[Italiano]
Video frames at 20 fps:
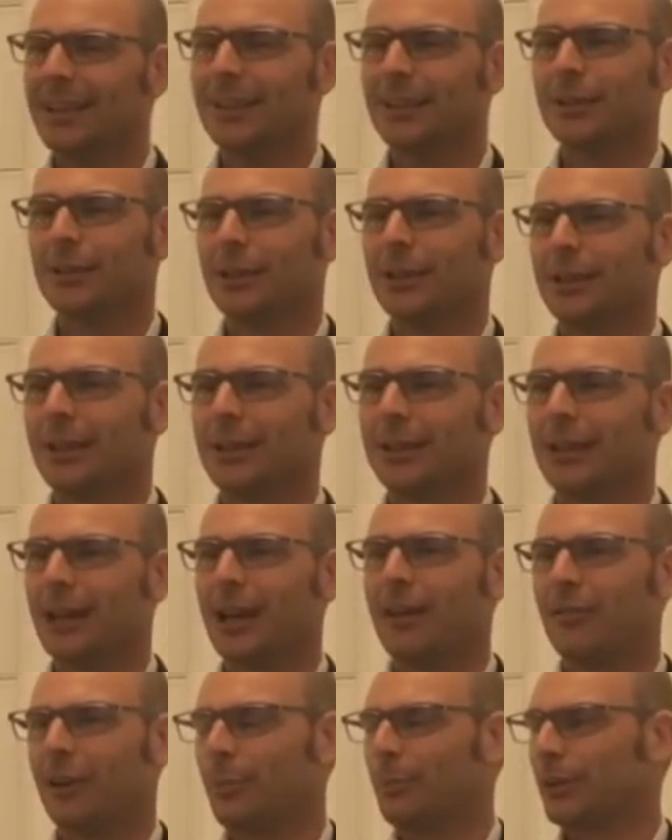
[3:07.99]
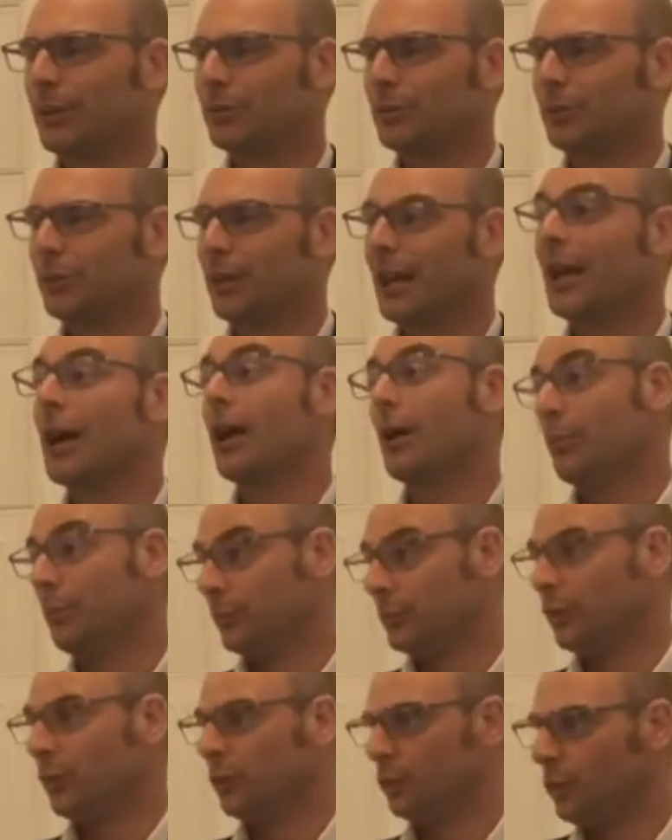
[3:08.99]
eh, avrà perso e ha,
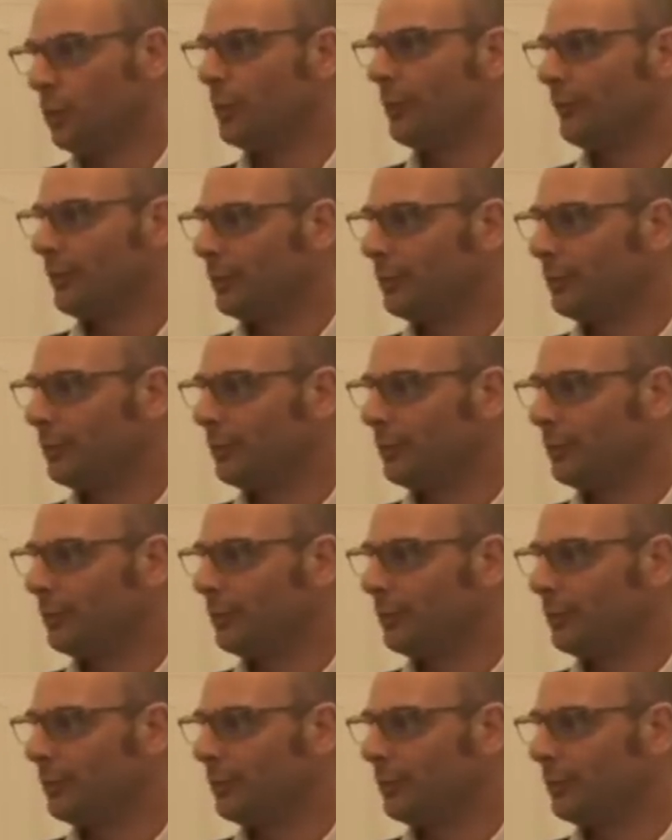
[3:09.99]
dopo aver